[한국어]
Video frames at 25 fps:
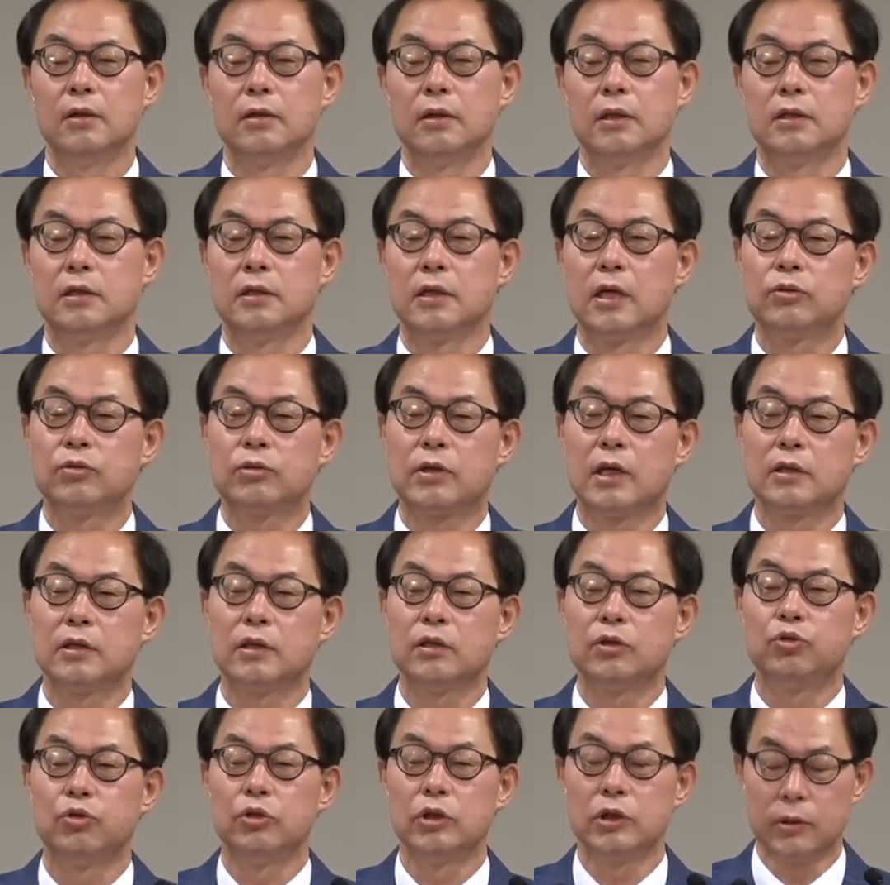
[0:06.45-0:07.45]
우리
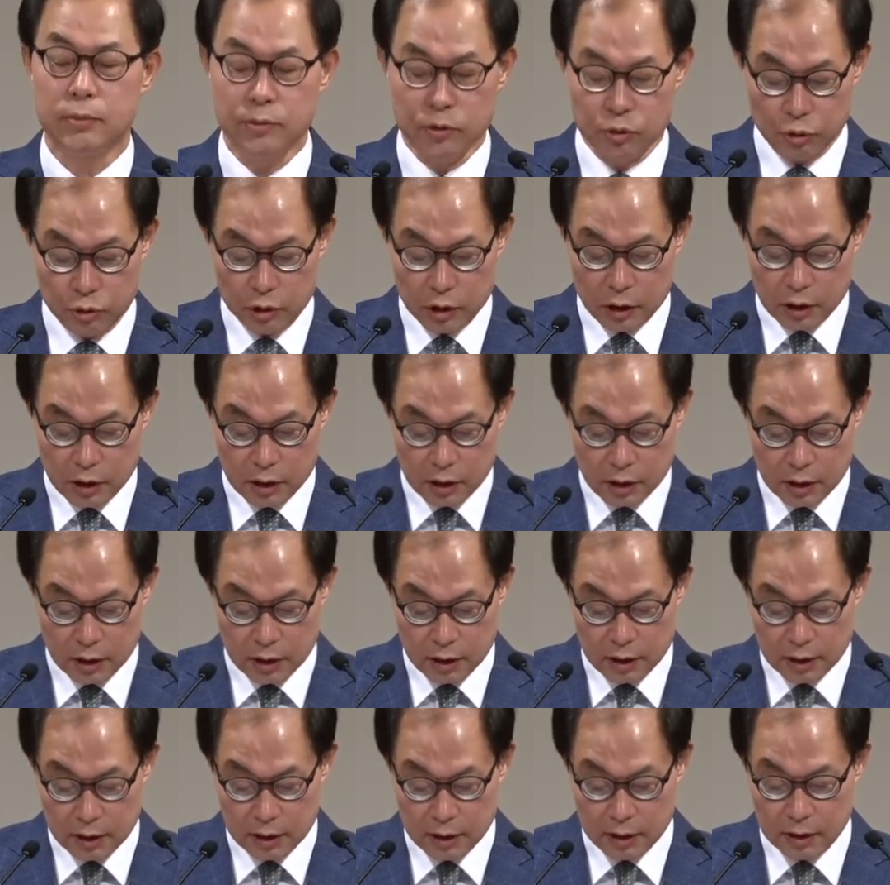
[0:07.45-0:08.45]
지난주까지는
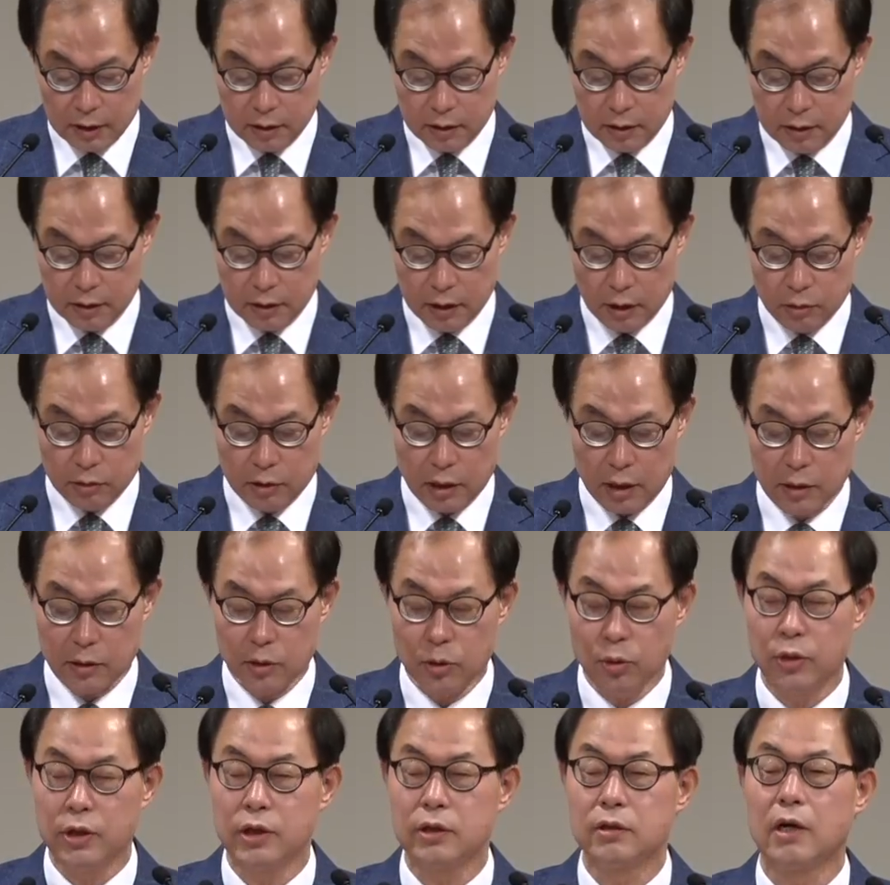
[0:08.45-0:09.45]
중심축이
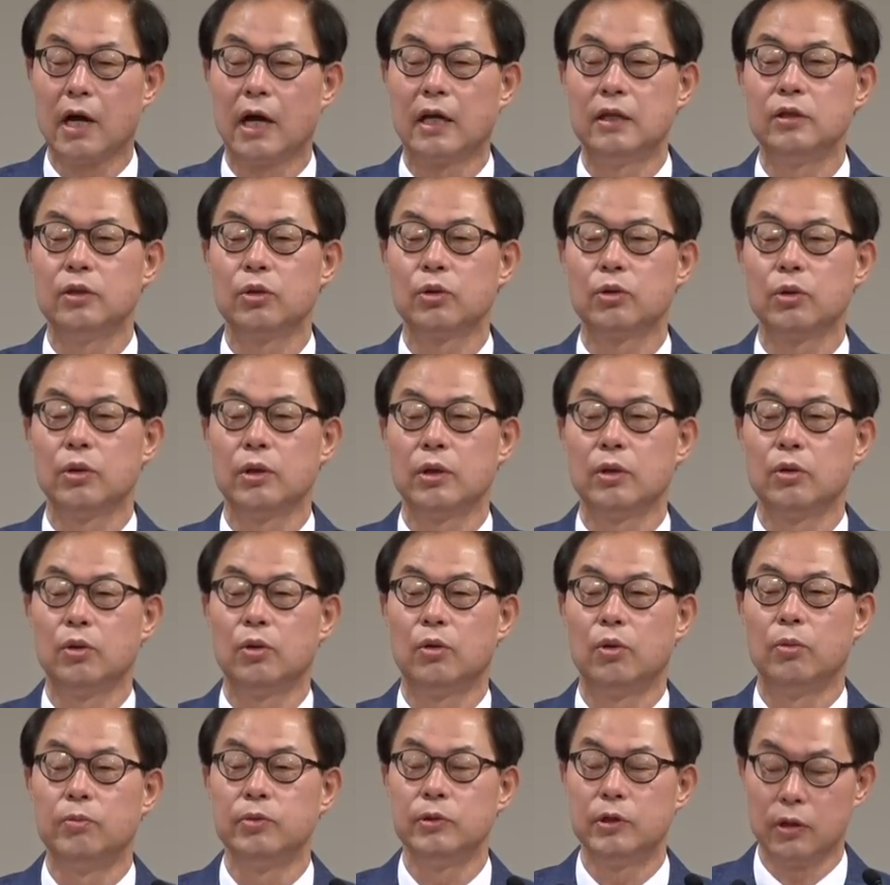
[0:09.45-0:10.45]
예루살렘 교회에서 안디옥
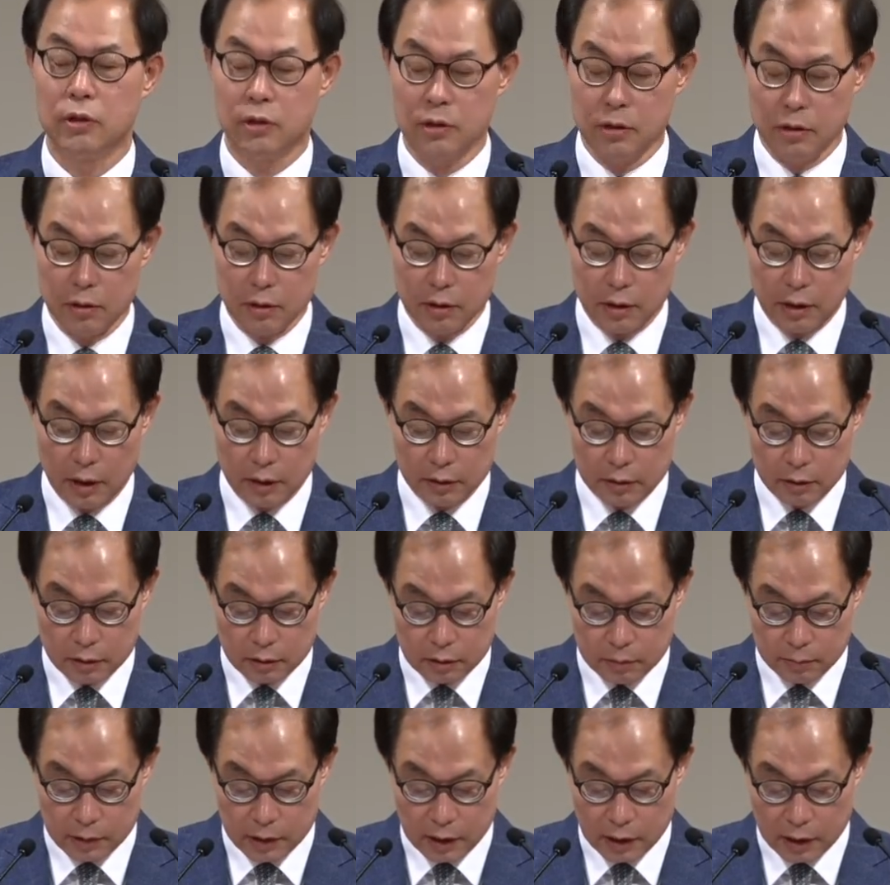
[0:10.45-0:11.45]
교회로
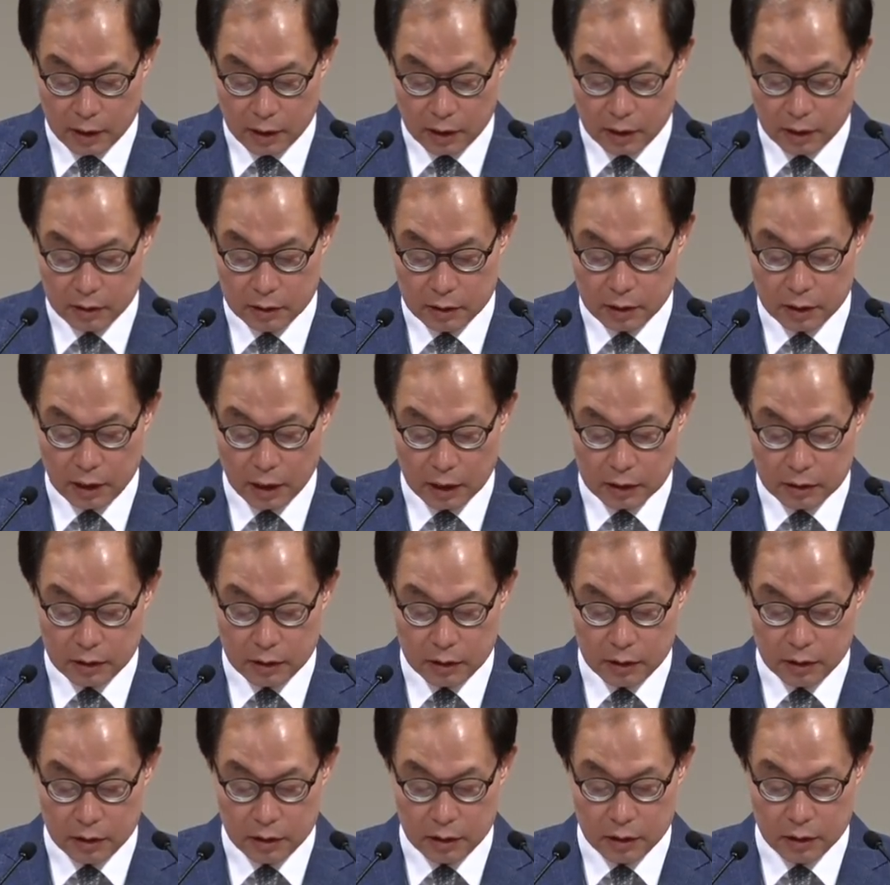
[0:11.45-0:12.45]
옮겨갔었습니다. 이제
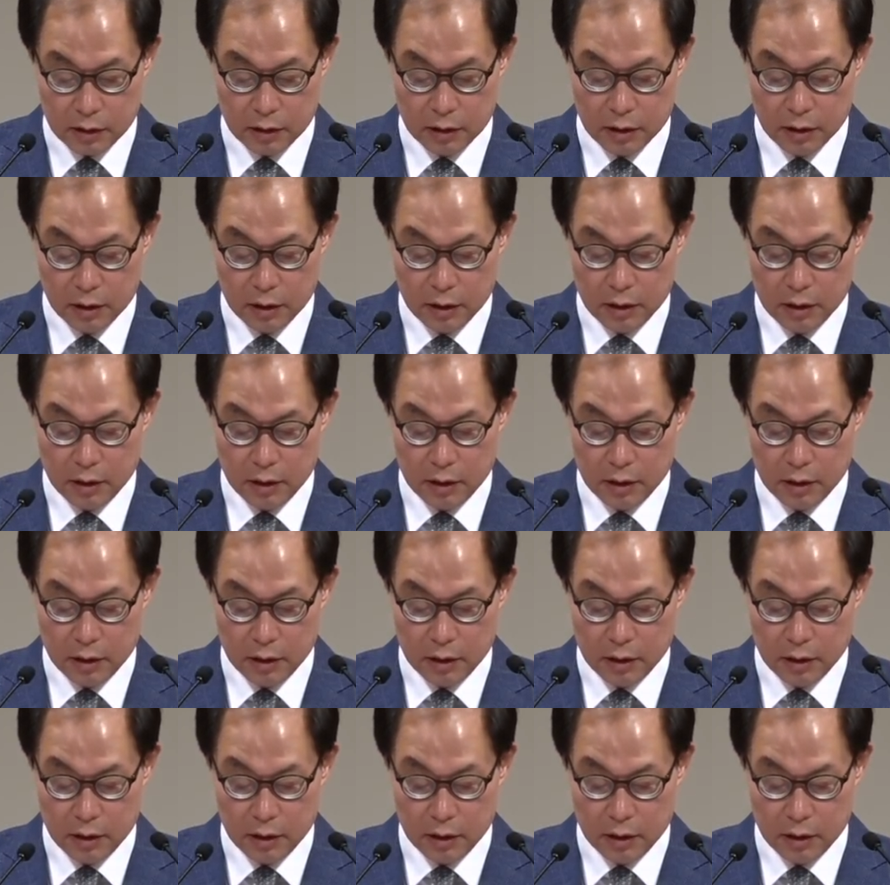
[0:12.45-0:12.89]
다시